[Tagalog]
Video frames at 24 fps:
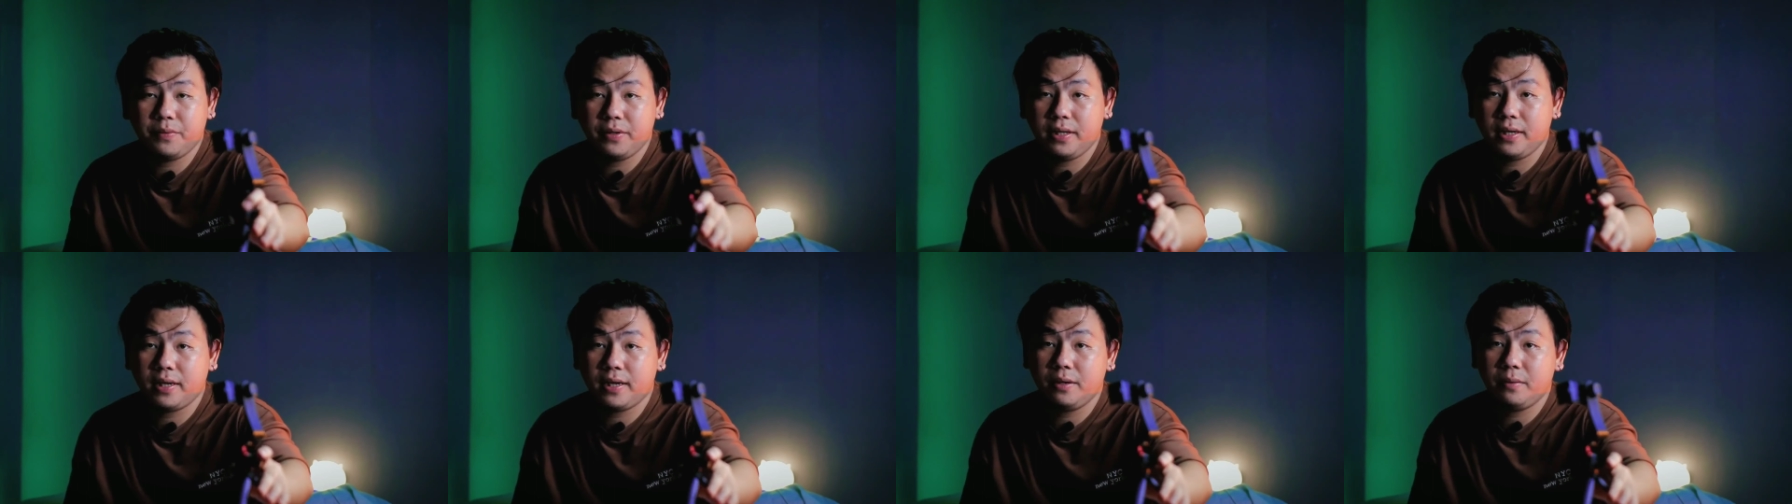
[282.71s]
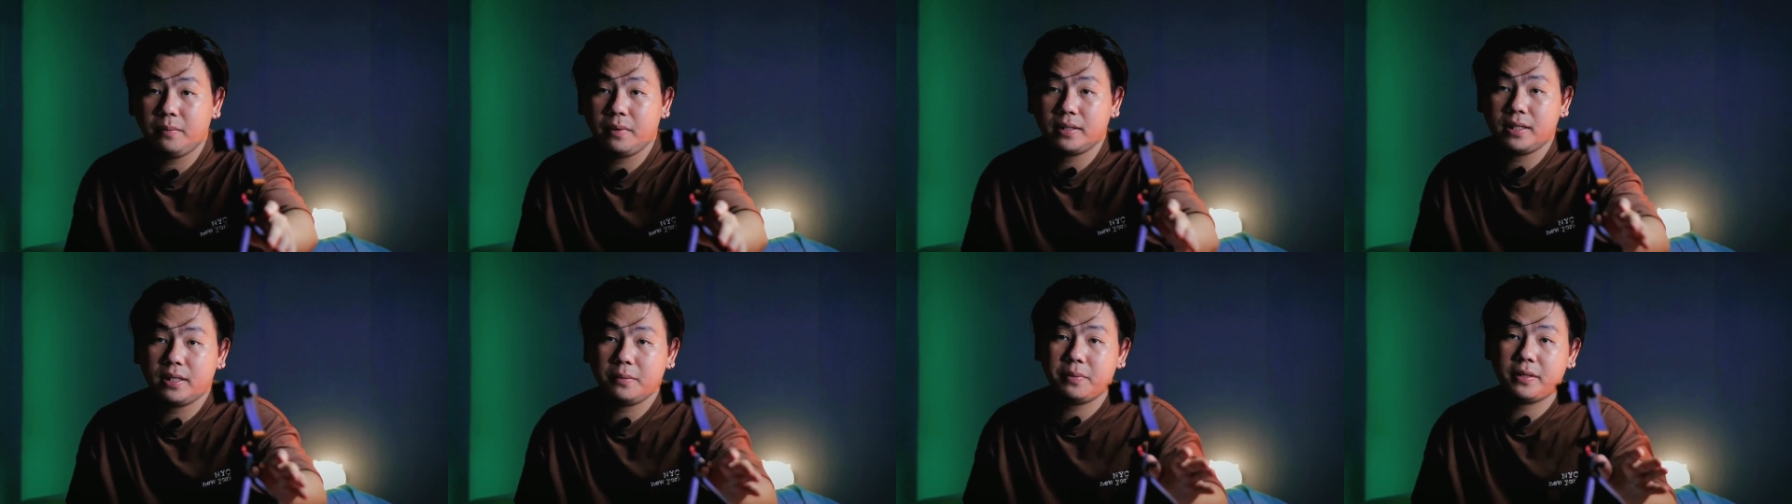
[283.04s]
pwede
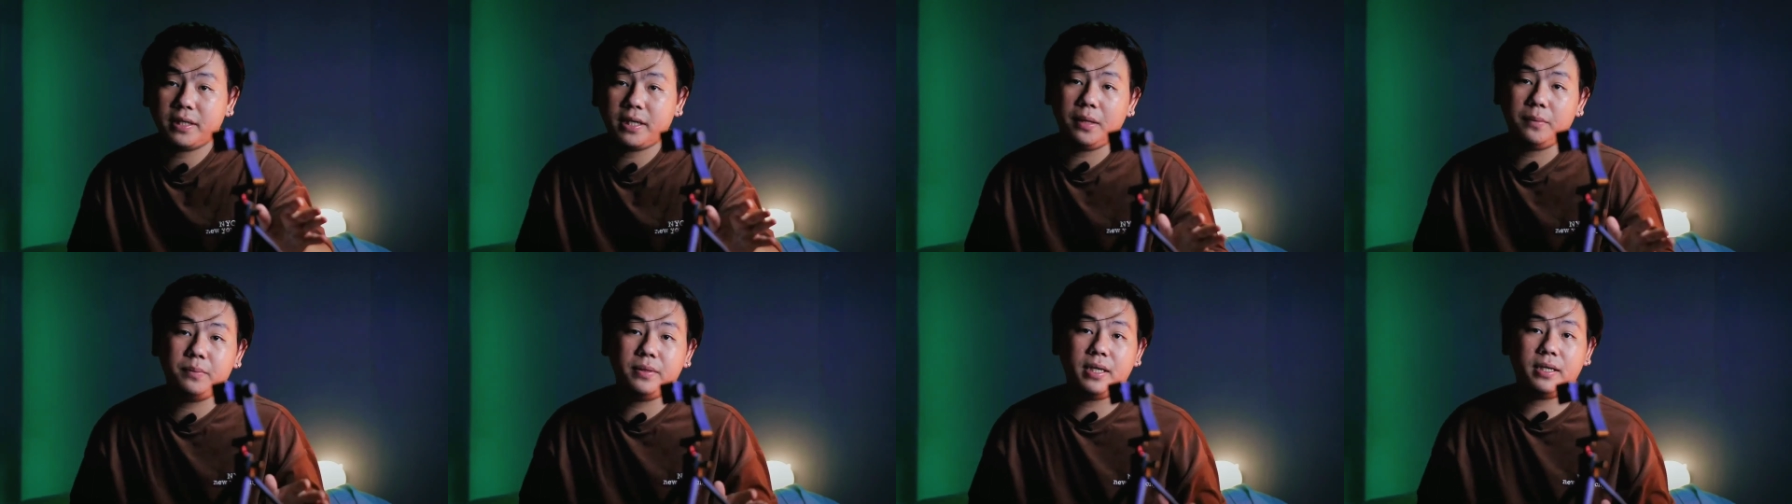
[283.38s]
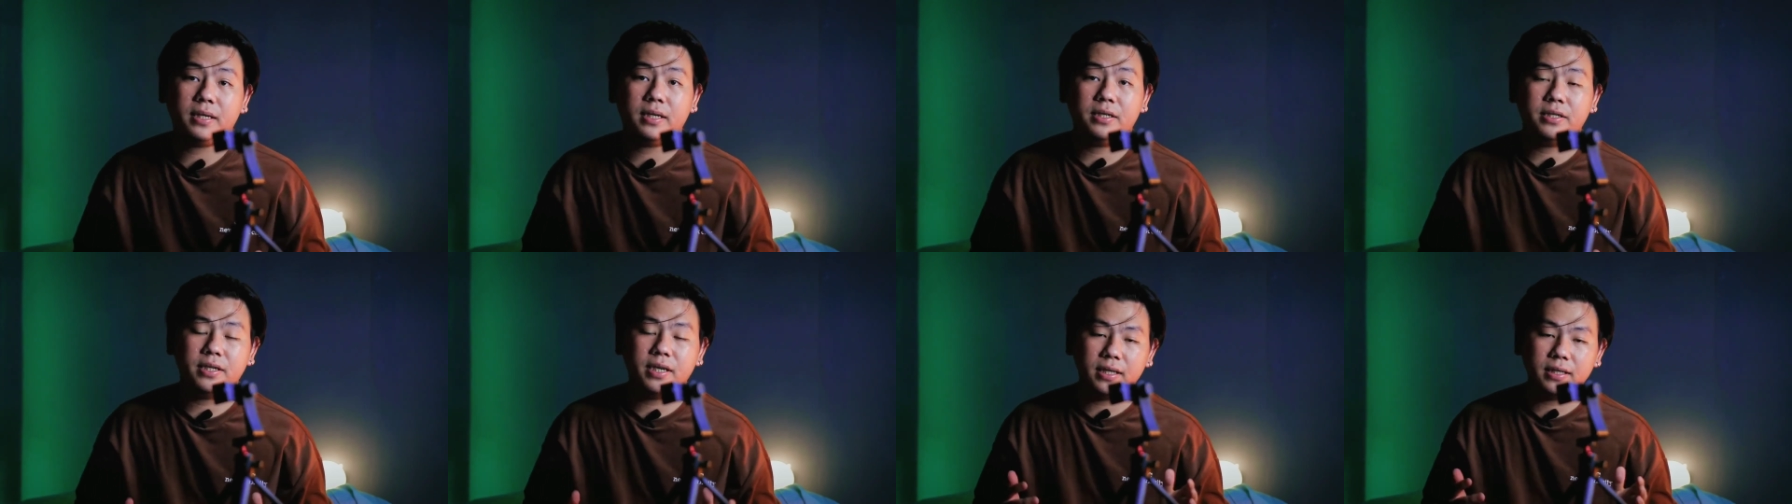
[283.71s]
kayong mag-subscribe sa
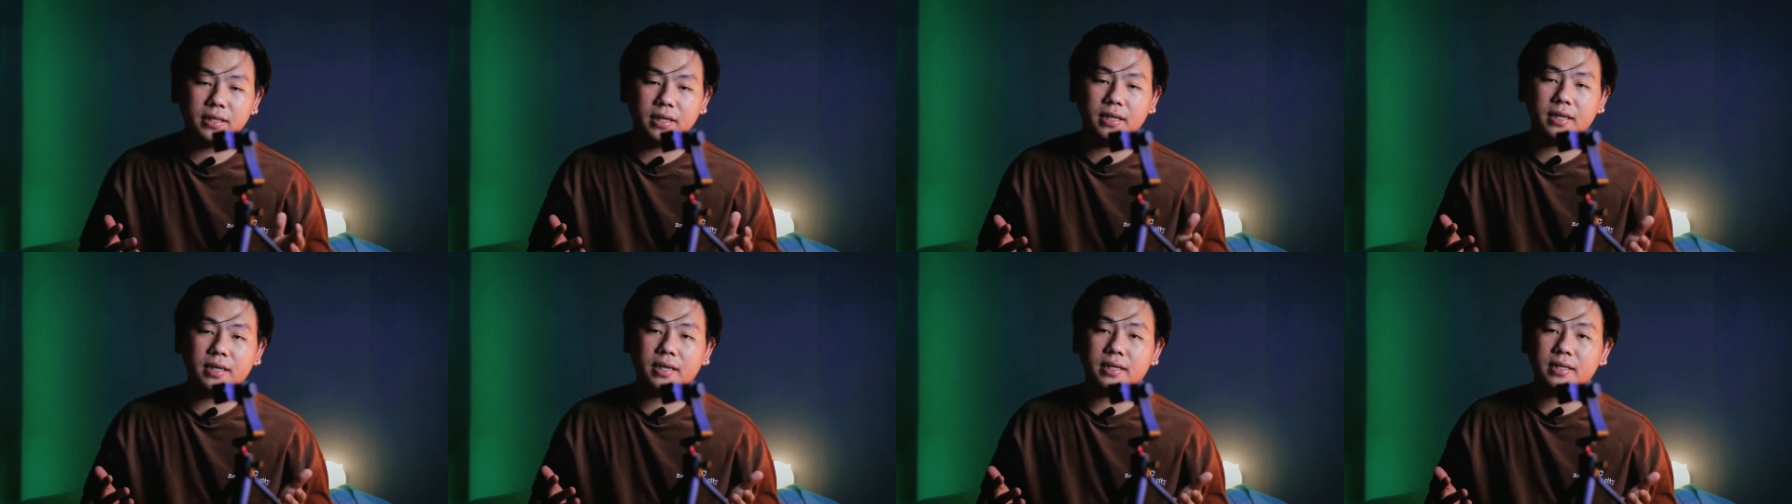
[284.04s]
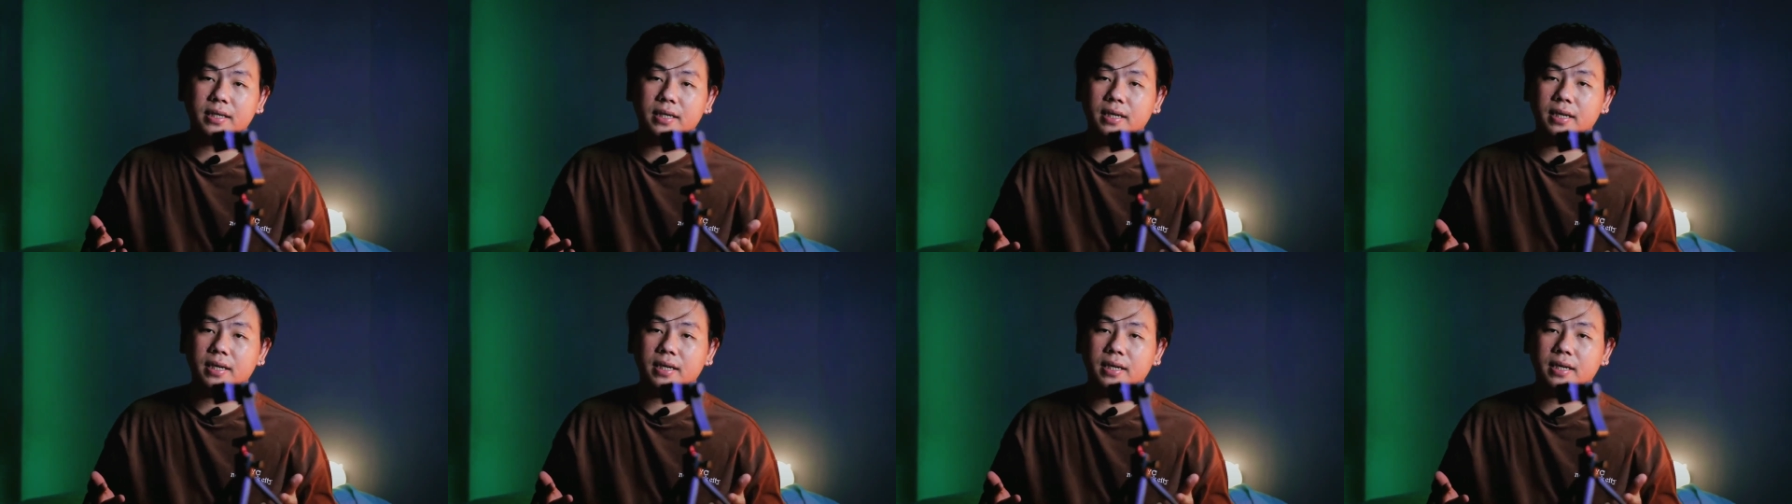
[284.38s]
akin channel kasi